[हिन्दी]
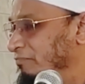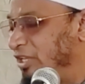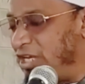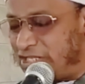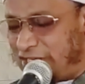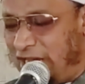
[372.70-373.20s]

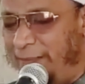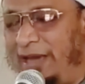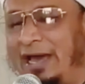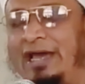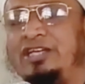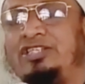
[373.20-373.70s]
किसी भी
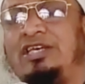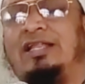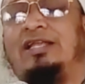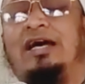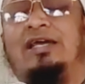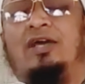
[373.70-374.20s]
हैसियत
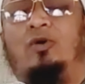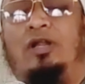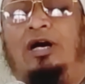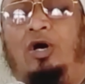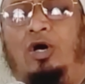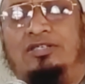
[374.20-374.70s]
का क्यों
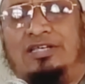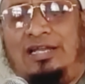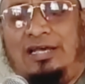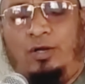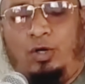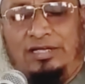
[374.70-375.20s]
ना हो
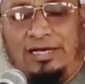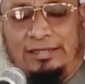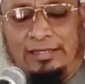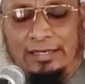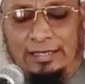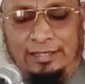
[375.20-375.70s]
जलील हो
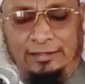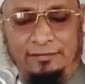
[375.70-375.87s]
जाता है